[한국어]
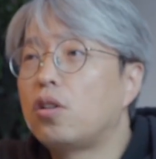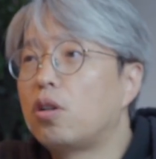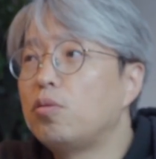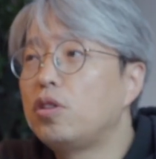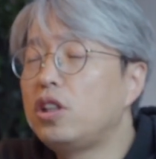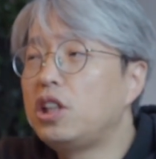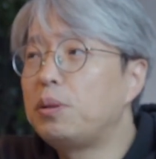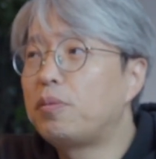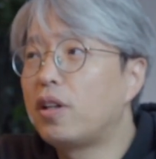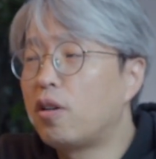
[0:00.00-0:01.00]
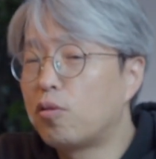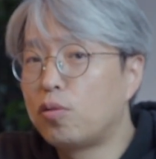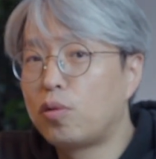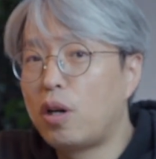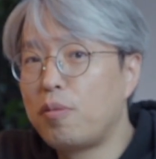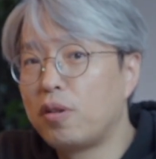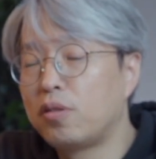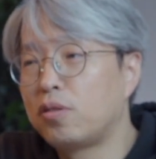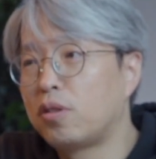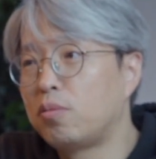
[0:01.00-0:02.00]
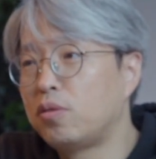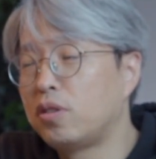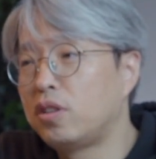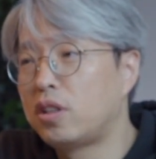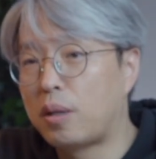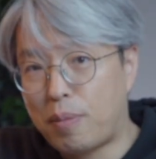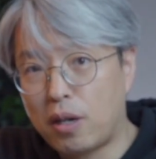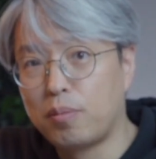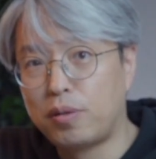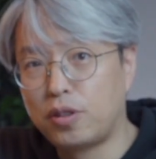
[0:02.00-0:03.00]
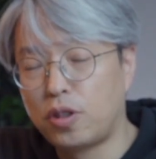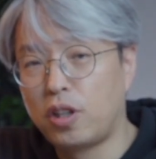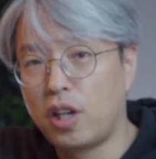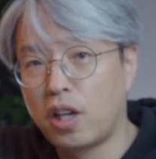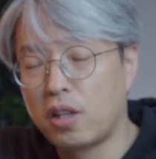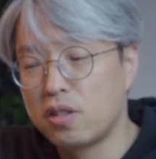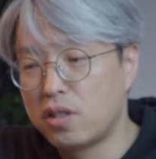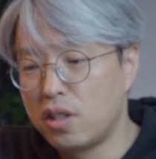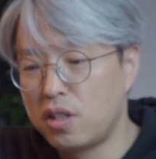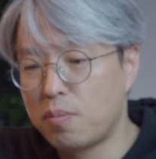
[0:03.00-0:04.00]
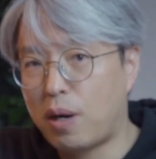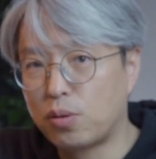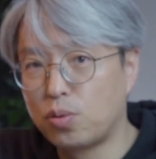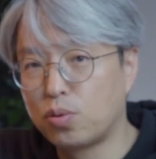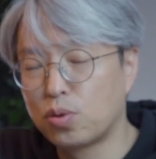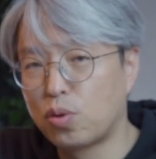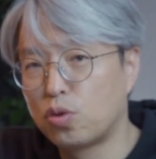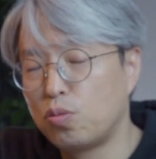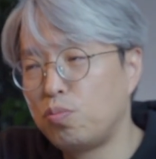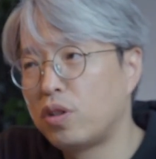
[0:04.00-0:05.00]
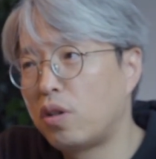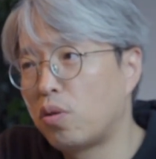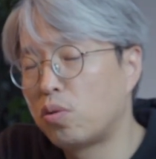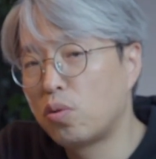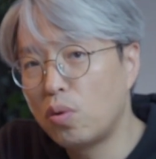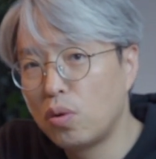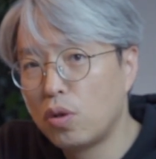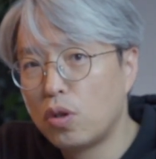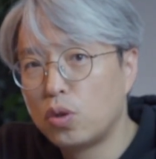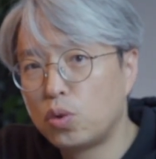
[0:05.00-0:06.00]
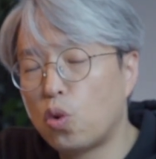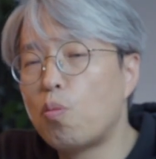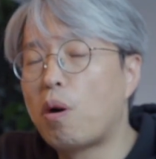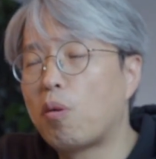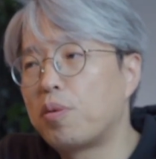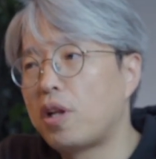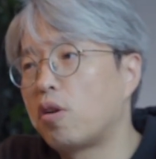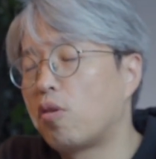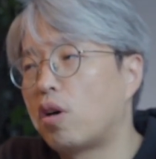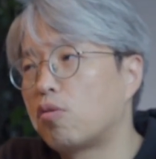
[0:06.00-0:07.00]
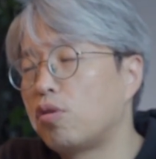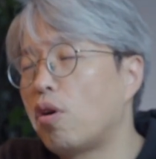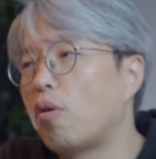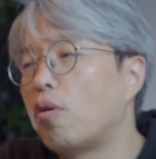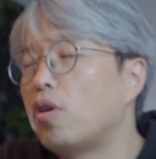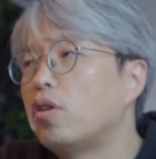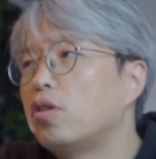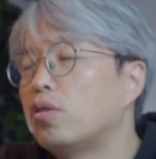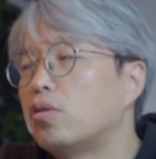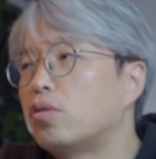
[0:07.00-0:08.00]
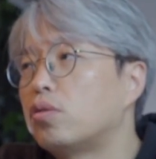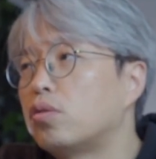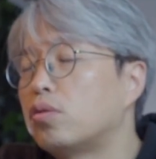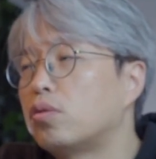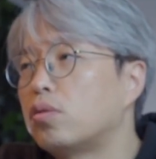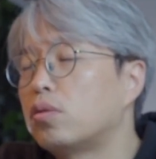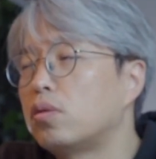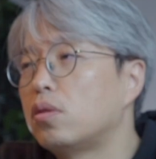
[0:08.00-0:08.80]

여러분들이 20대라고 하면은 여러분들이 이제 방금 전에 얘기했듯이 이제 방송국 쪽으로 준비하는 것도 좋은 방법이 될 것 같고요. 어,